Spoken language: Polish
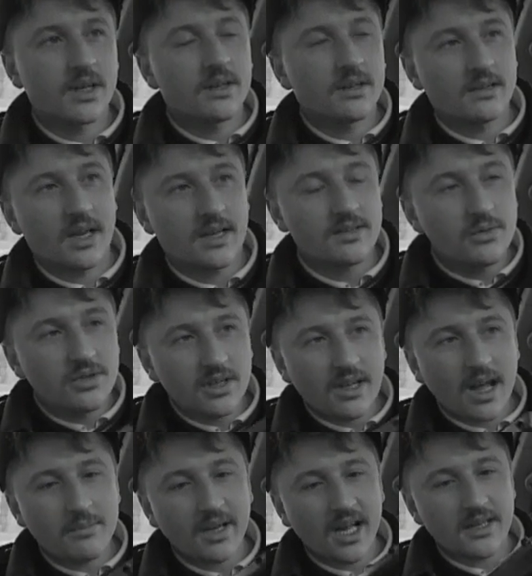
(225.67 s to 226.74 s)
Dadzą się
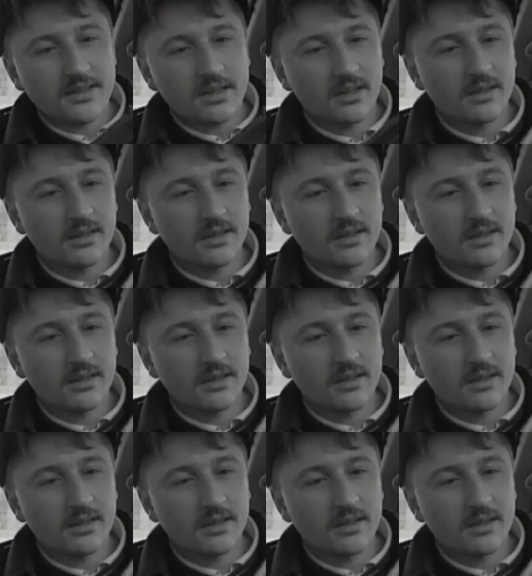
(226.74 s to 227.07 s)
nabrać?